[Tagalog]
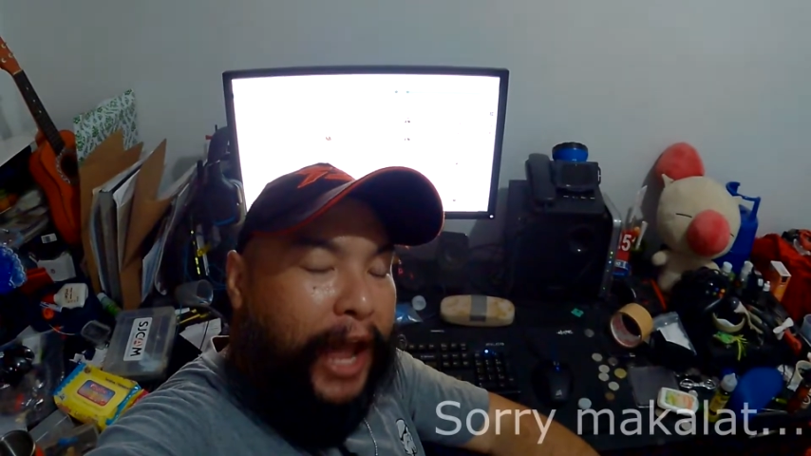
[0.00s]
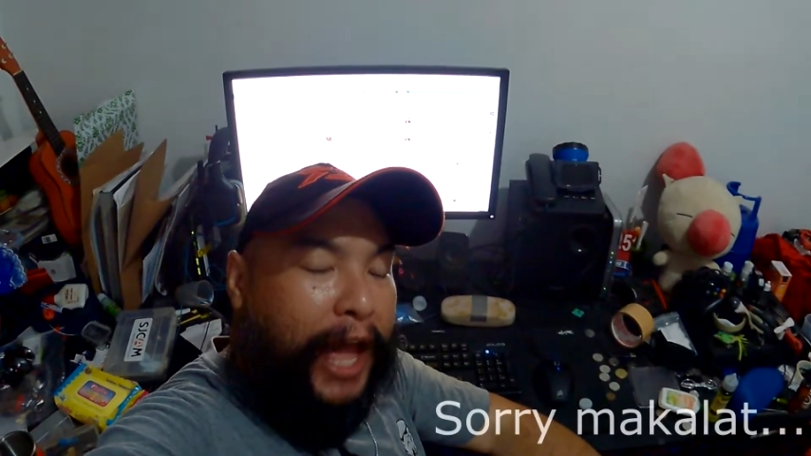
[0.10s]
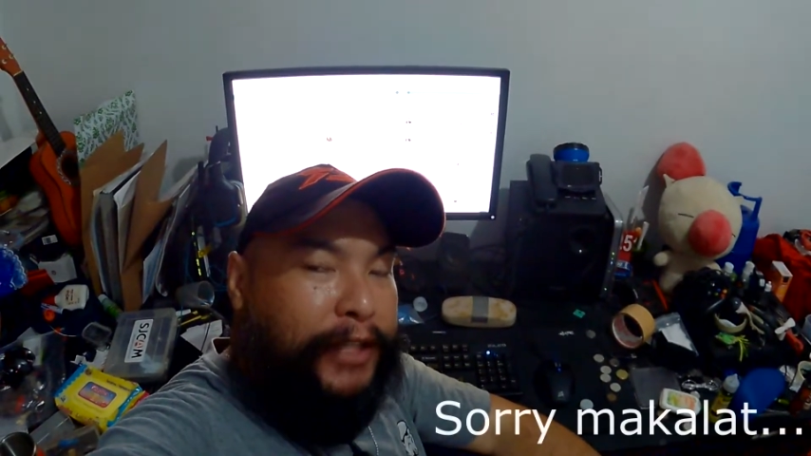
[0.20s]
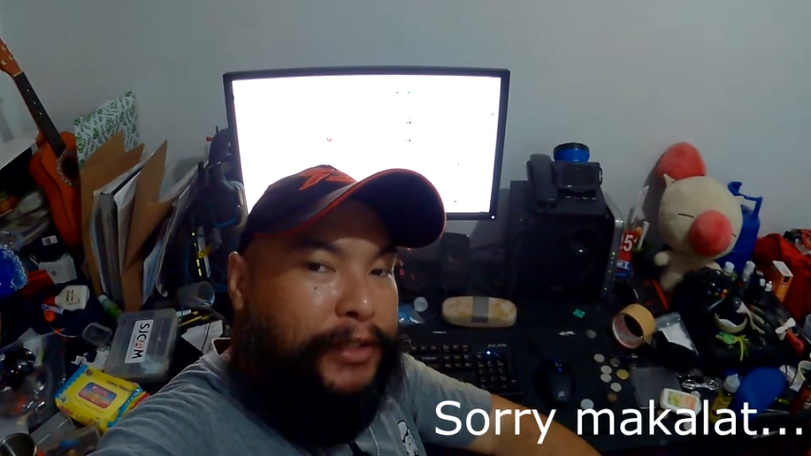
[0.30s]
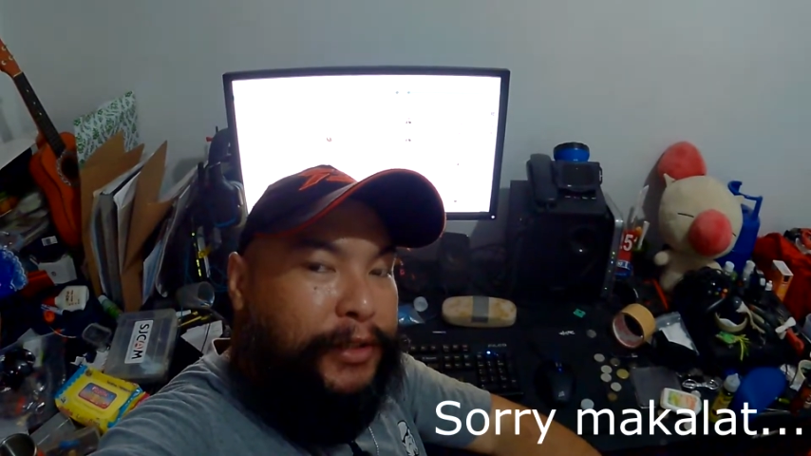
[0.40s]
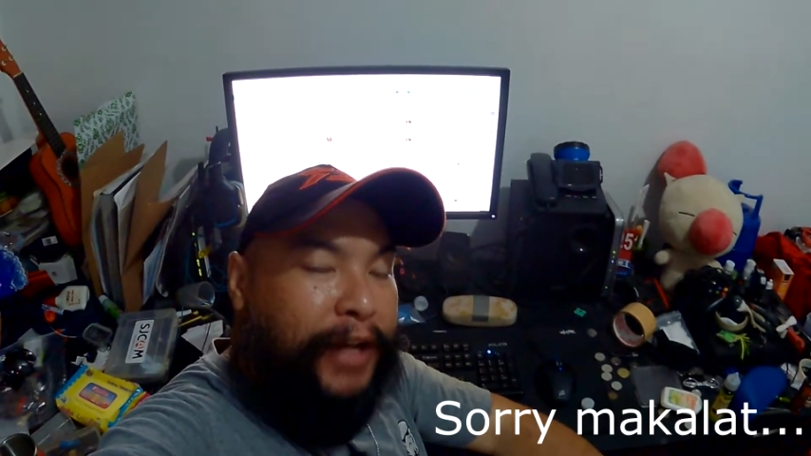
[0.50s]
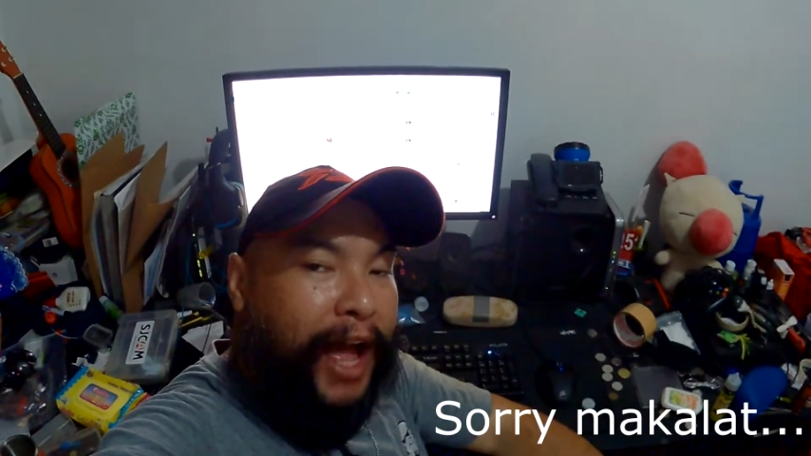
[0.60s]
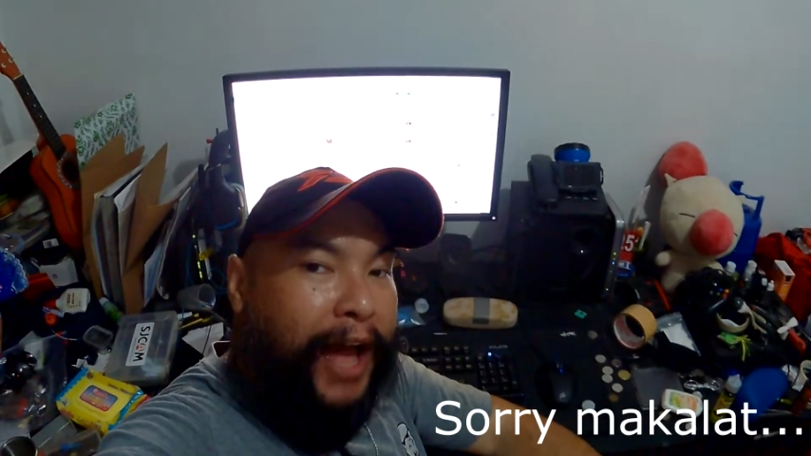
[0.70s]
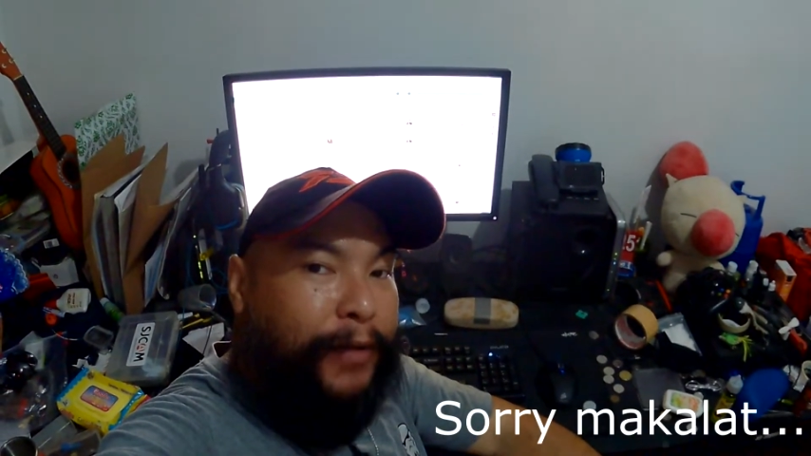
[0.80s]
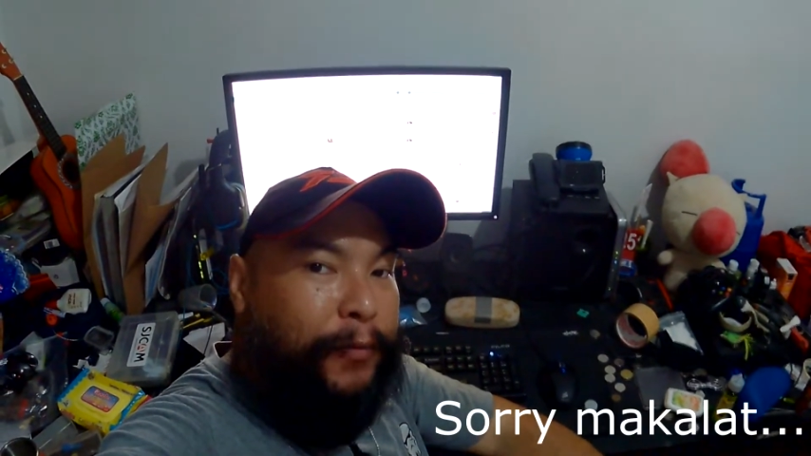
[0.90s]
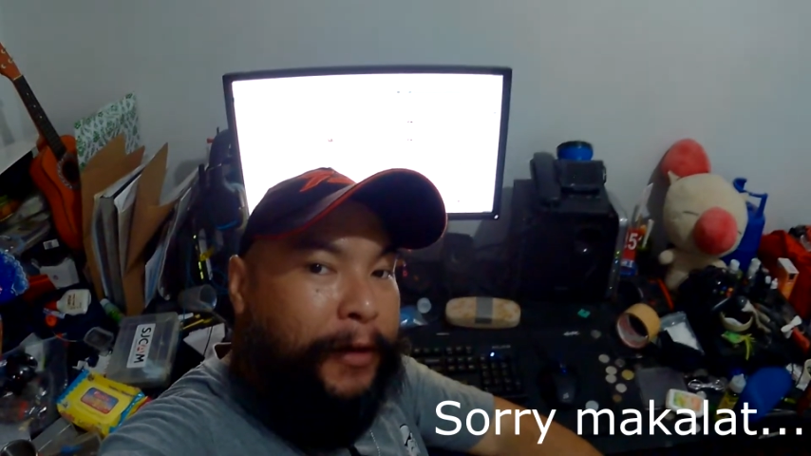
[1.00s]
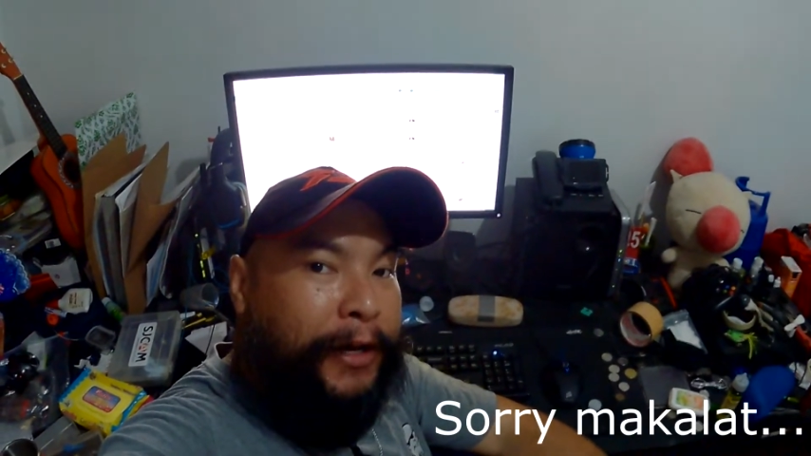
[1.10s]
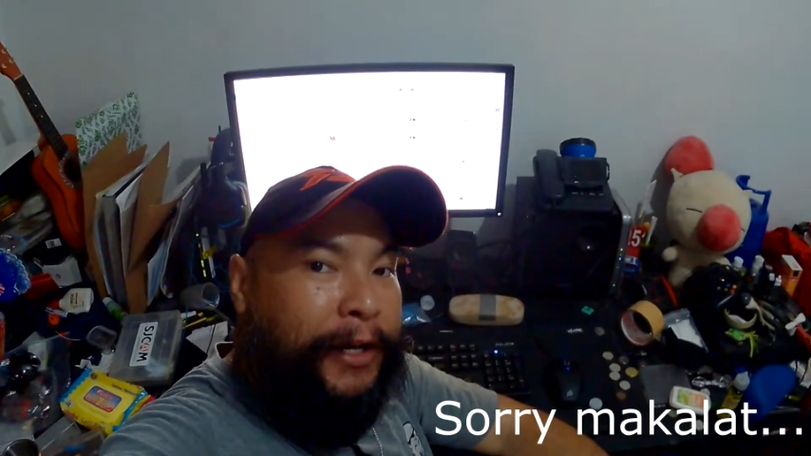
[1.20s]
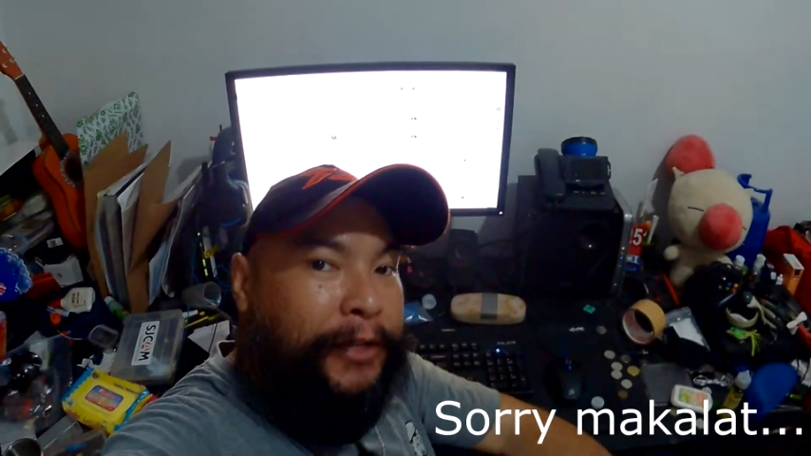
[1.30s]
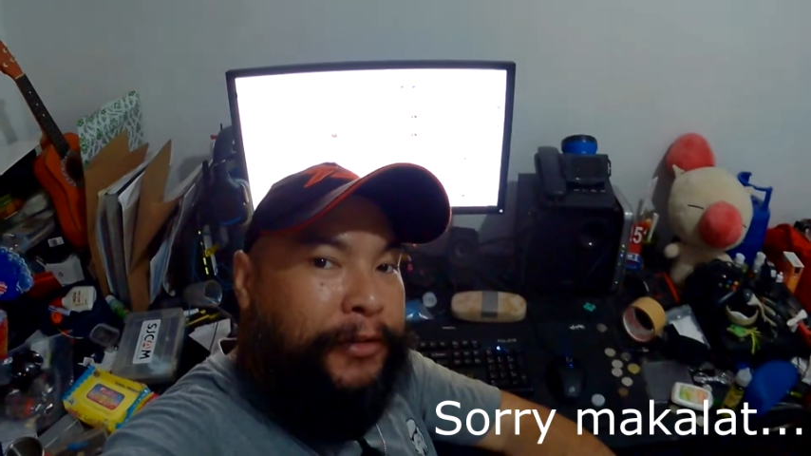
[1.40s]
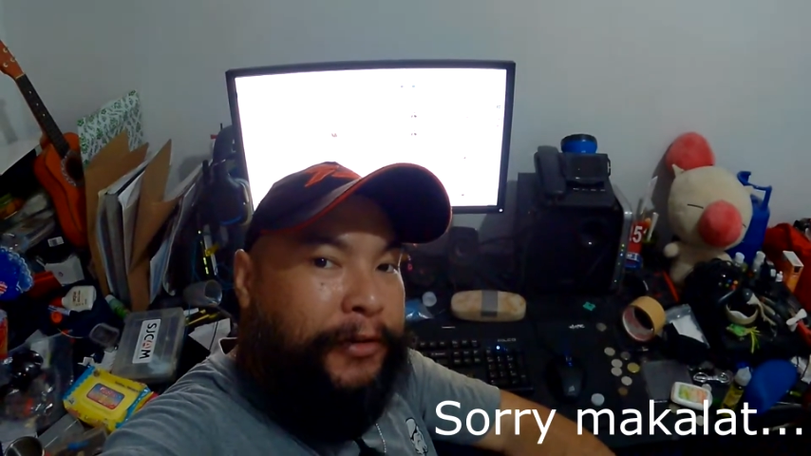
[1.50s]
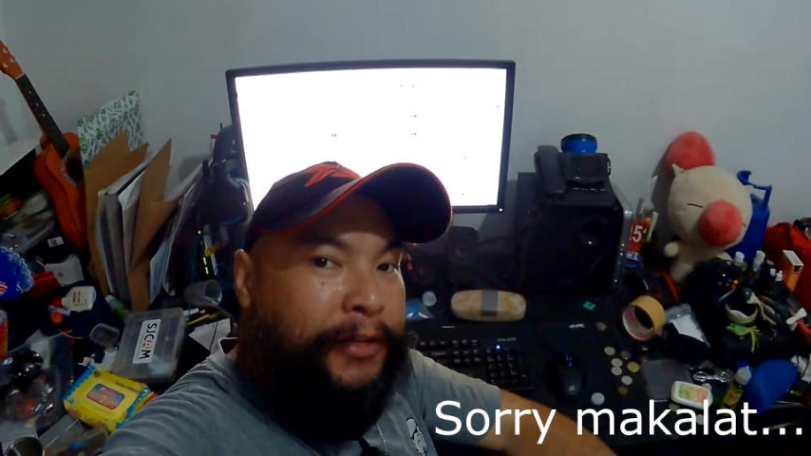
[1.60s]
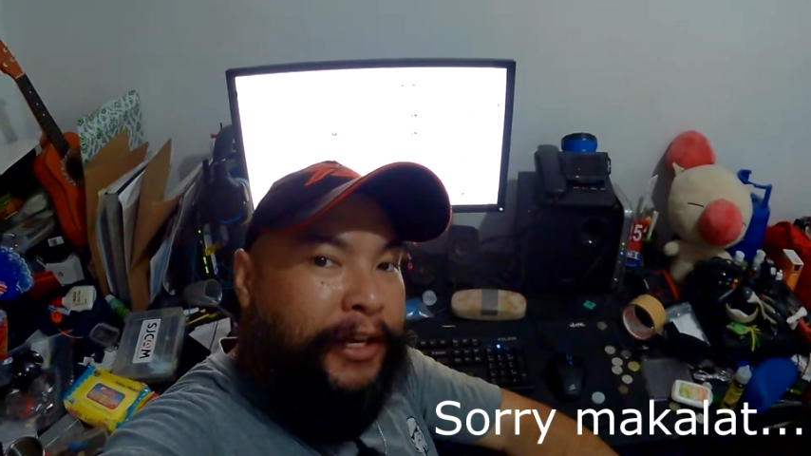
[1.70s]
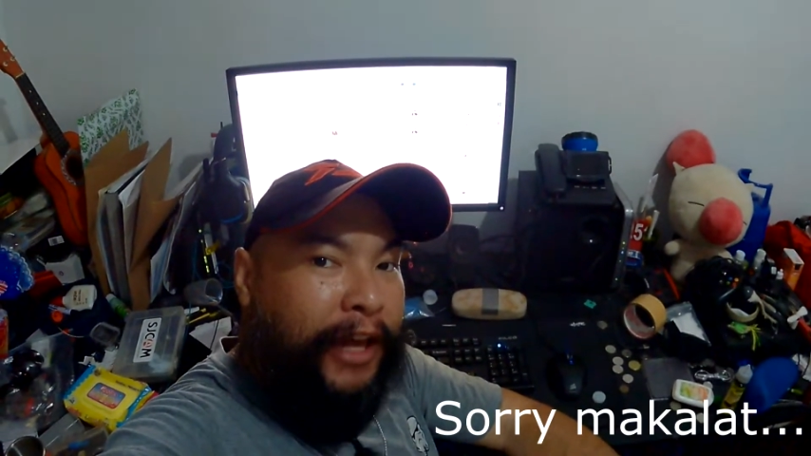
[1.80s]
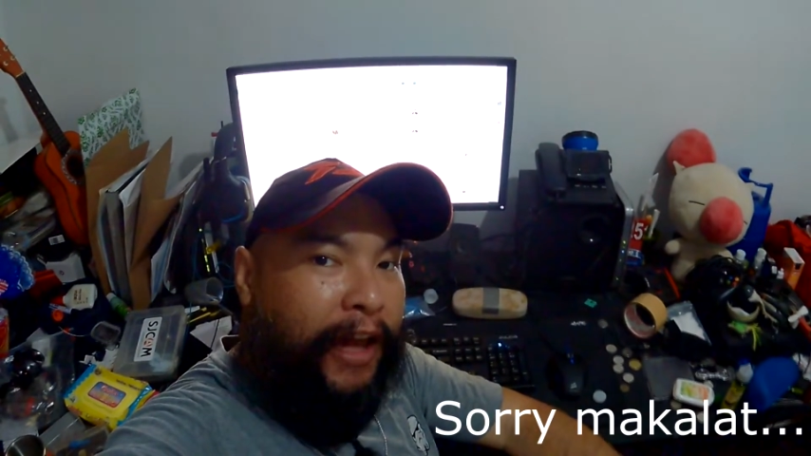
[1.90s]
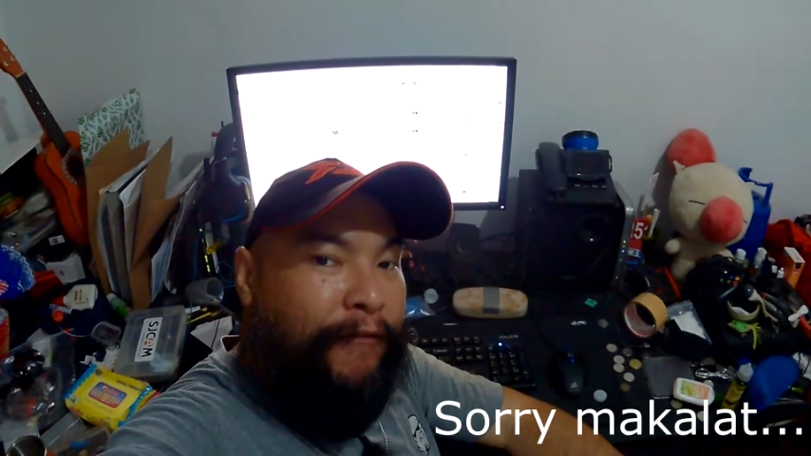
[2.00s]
and tonight we're gonna do the